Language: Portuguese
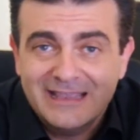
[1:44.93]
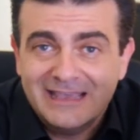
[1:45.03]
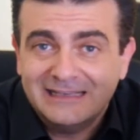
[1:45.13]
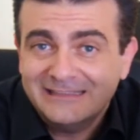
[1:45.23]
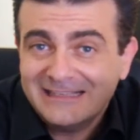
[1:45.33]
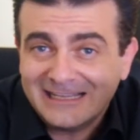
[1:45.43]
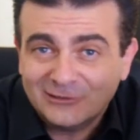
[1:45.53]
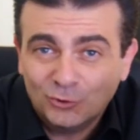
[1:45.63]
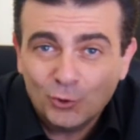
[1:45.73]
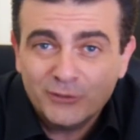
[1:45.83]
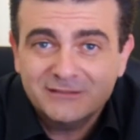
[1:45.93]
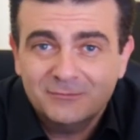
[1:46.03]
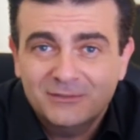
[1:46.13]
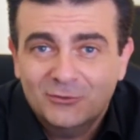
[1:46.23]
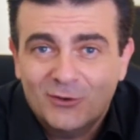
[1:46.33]
Ela tem 14
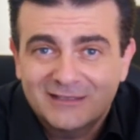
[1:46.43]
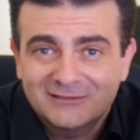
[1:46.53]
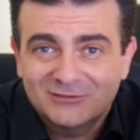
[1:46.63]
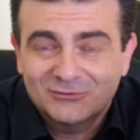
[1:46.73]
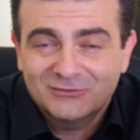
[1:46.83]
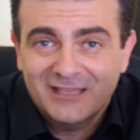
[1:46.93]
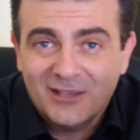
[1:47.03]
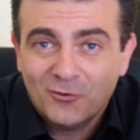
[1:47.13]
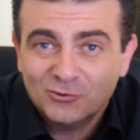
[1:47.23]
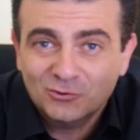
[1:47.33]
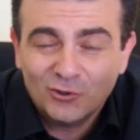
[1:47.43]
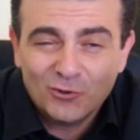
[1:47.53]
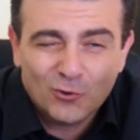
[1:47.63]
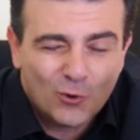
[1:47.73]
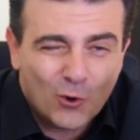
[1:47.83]
aminoácidos, reconstrói
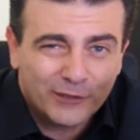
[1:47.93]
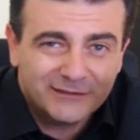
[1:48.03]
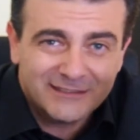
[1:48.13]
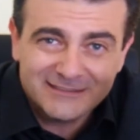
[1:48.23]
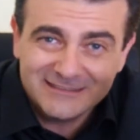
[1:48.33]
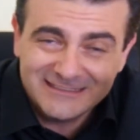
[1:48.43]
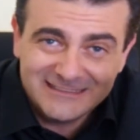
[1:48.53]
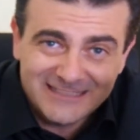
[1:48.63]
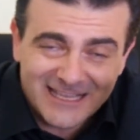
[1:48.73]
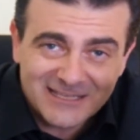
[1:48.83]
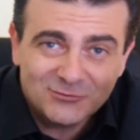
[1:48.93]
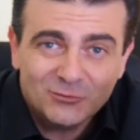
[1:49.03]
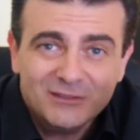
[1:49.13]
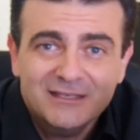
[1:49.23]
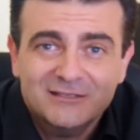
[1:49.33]
o córtex desde
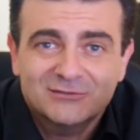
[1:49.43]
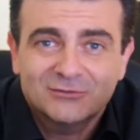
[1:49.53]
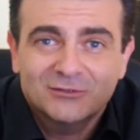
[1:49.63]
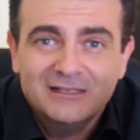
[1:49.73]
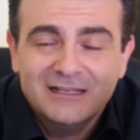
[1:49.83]
o início,